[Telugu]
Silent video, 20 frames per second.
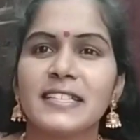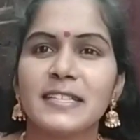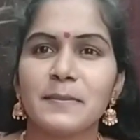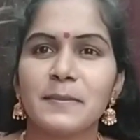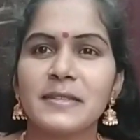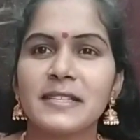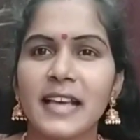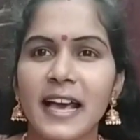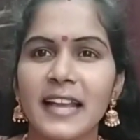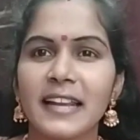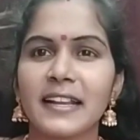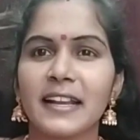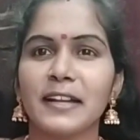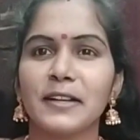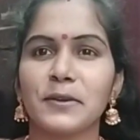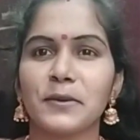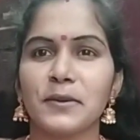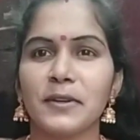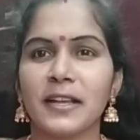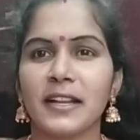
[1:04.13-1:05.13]
అని చెప్పి శారీ
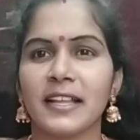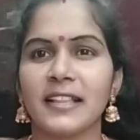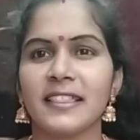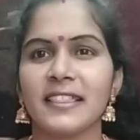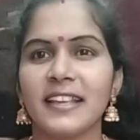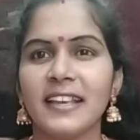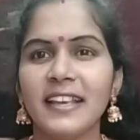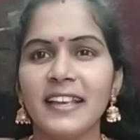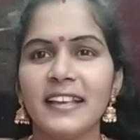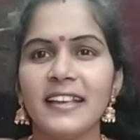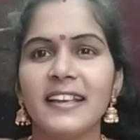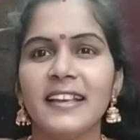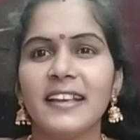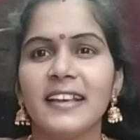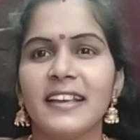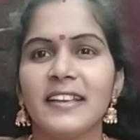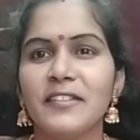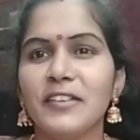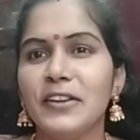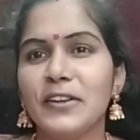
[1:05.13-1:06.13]
కట్టుకున్నాను అంతే
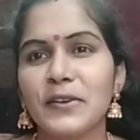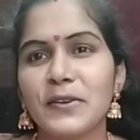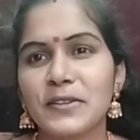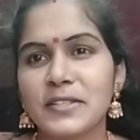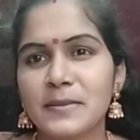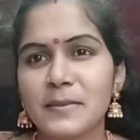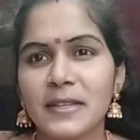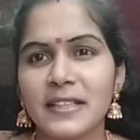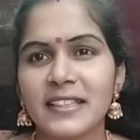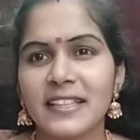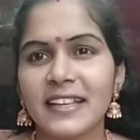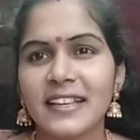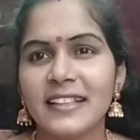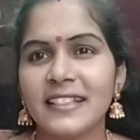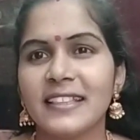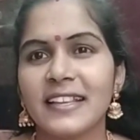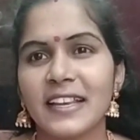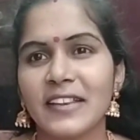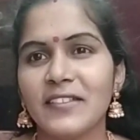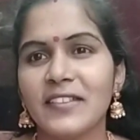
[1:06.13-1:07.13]
వీడియో కోసం అంతే
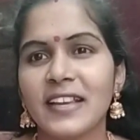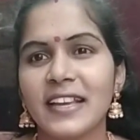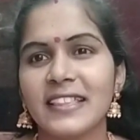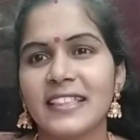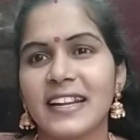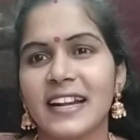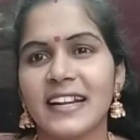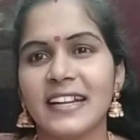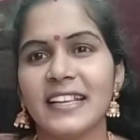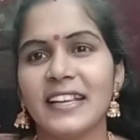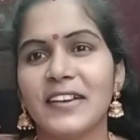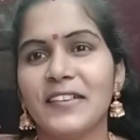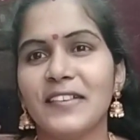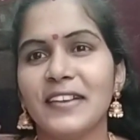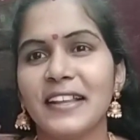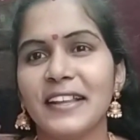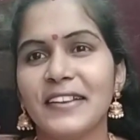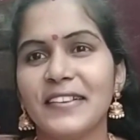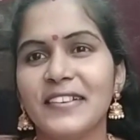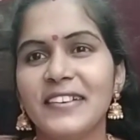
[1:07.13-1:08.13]
ఇంత హెవీగా అయితే రెడీ
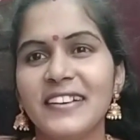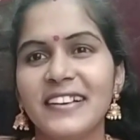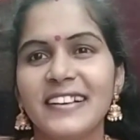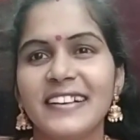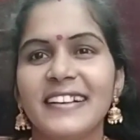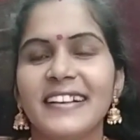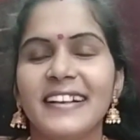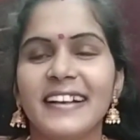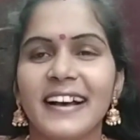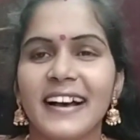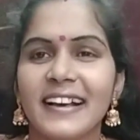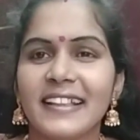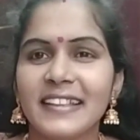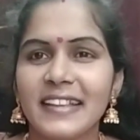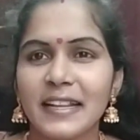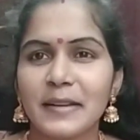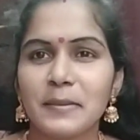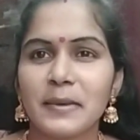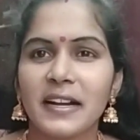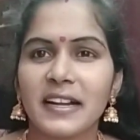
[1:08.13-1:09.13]
అవ్వలేను
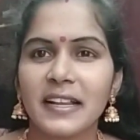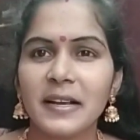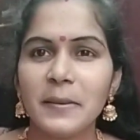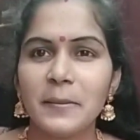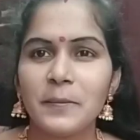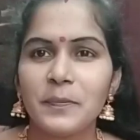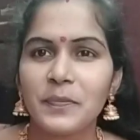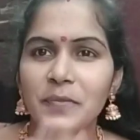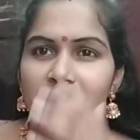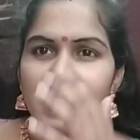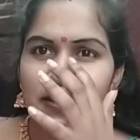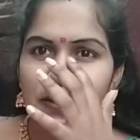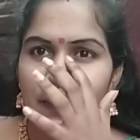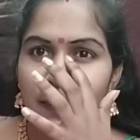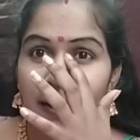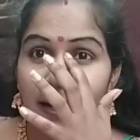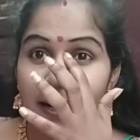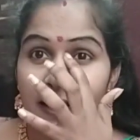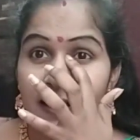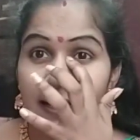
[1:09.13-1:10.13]
అదే అనమాట సో
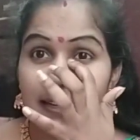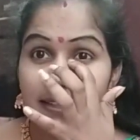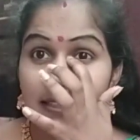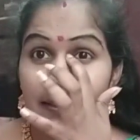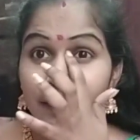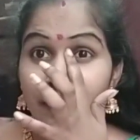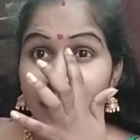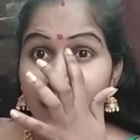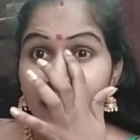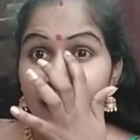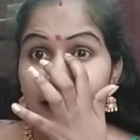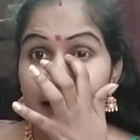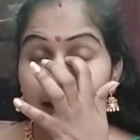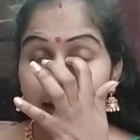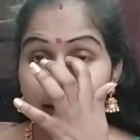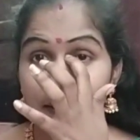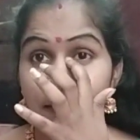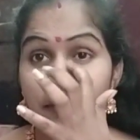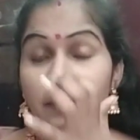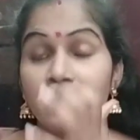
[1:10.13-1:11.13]
పండగ అని చెప్పి రెడీ
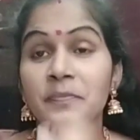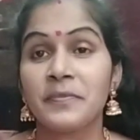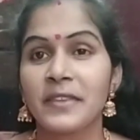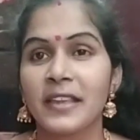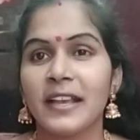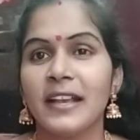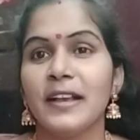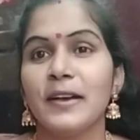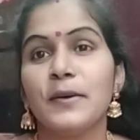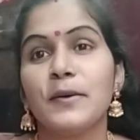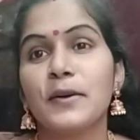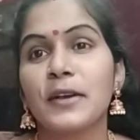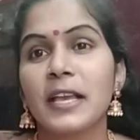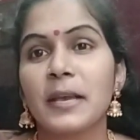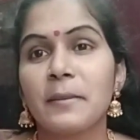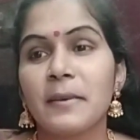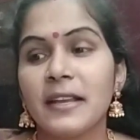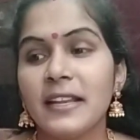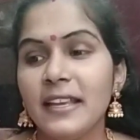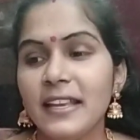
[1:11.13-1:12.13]
అయ్యాను
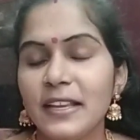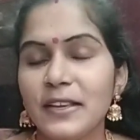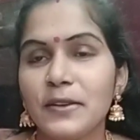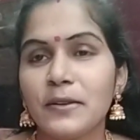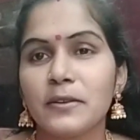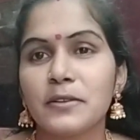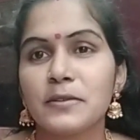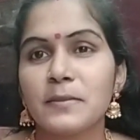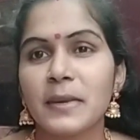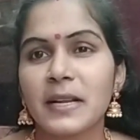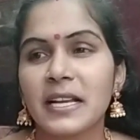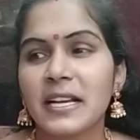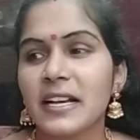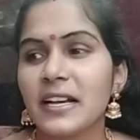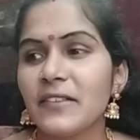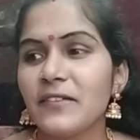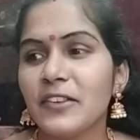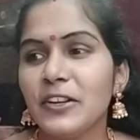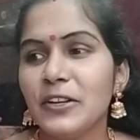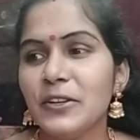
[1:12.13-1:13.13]
ఓకే మరి ఈరోజు మన
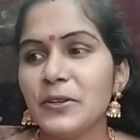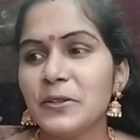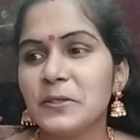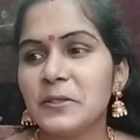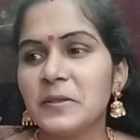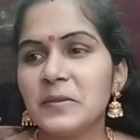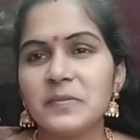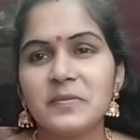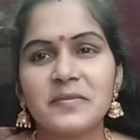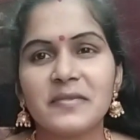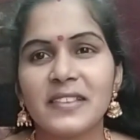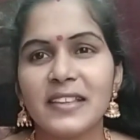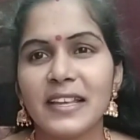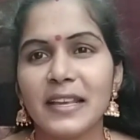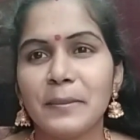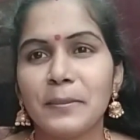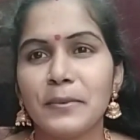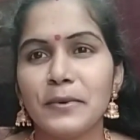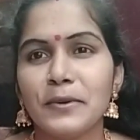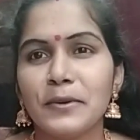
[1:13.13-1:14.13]
వీడియో
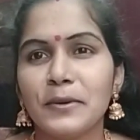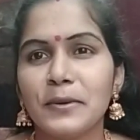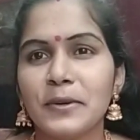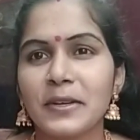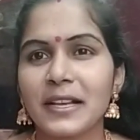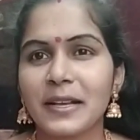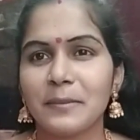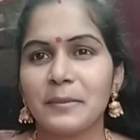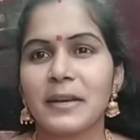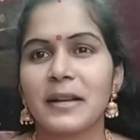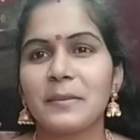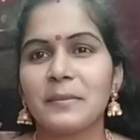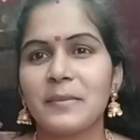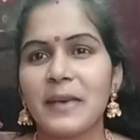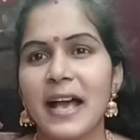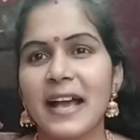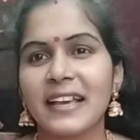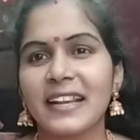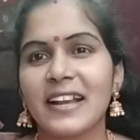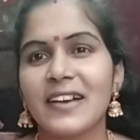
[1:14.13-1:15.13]
ఇప్పుడు ఇంకా మనం
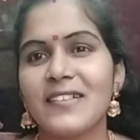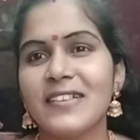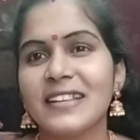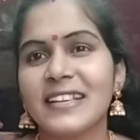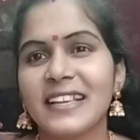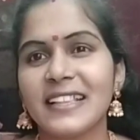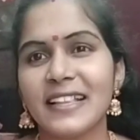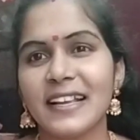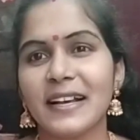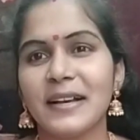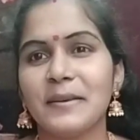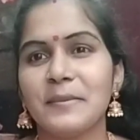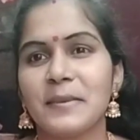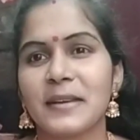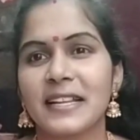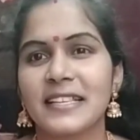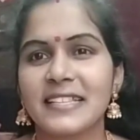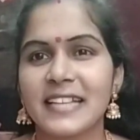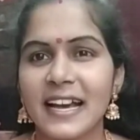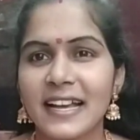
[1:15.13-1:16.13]
బ్యాక్ రావాలి కదా
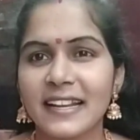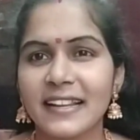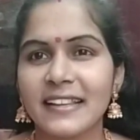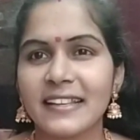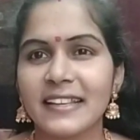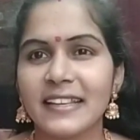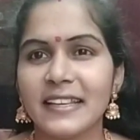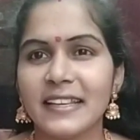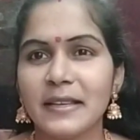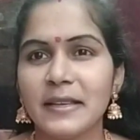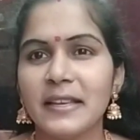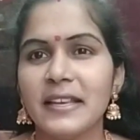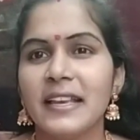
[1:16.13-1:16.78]
మన ఛానల్కి